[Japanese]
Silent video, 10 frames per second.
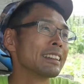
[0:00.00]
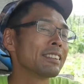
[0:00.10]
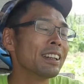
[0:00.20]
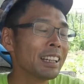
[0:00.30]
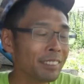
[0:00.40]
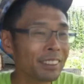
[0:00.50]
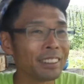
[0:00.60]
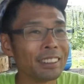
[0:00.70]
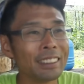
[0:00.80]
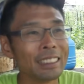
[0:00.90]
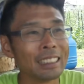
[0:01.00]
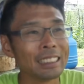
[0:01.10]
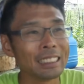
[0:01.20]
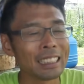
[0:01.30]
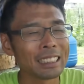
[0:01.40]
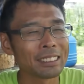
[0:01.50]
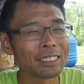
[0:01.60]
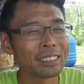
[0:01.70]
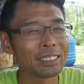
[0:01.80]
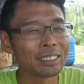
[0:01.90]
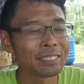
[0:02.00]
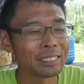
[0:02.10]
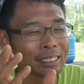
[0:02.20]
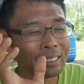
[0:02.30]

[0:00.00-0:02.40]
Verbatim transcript: これも、えっ、ー、と、